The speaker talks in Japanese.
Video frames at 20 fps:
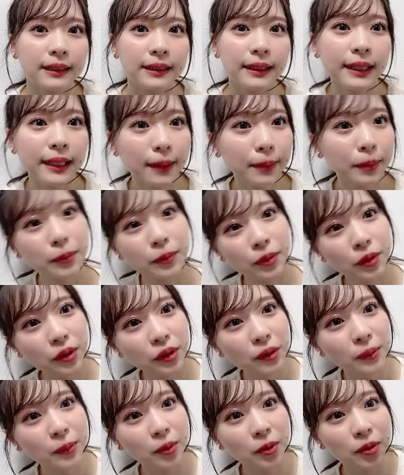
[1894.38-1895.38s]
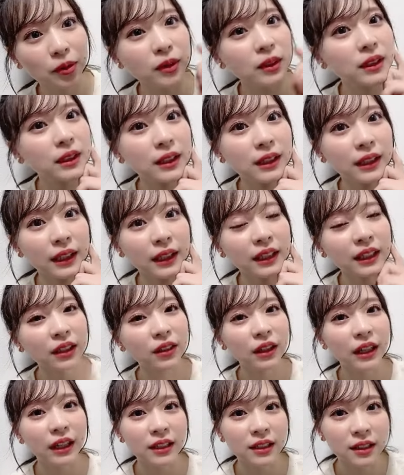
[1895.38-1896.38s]
で多分ブログも更新され
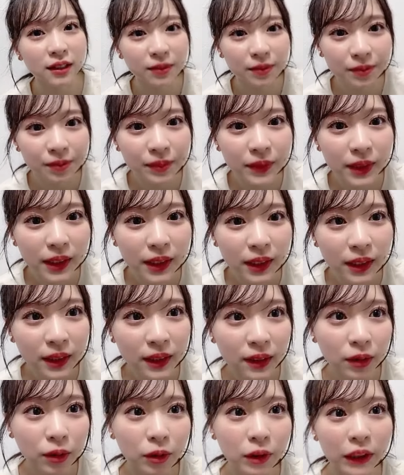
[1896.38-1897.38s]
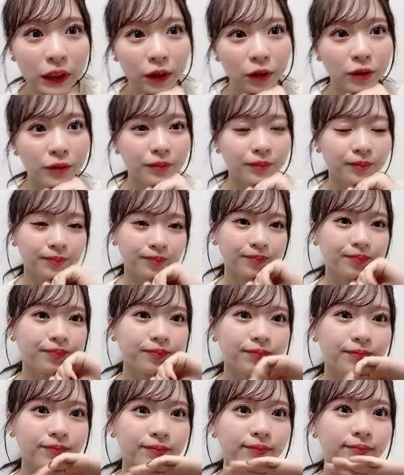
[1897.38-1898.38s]
てるはずどうだろ
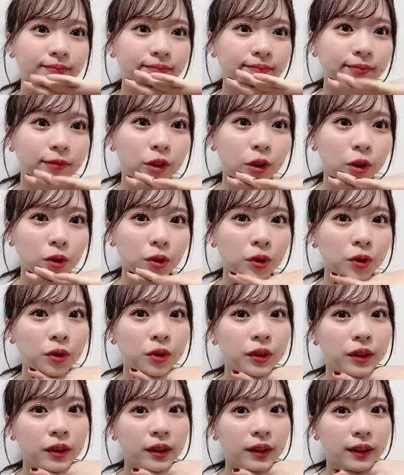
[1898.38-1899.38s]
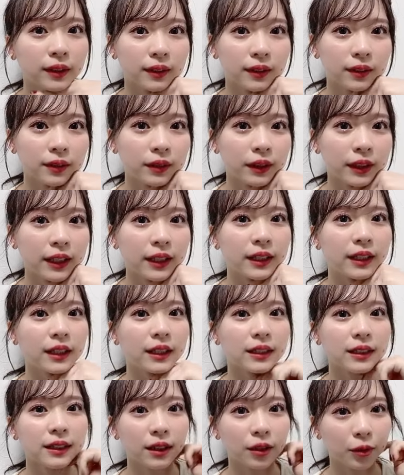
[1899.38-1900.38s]
う情報わかんない
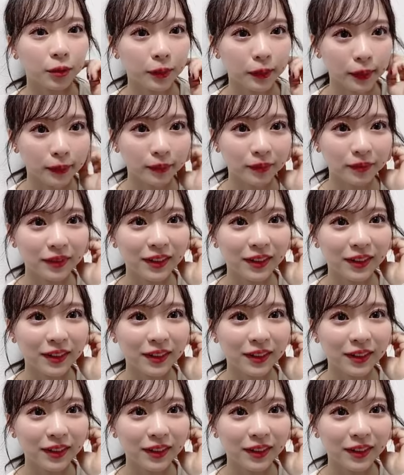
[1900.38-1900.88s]
ですけども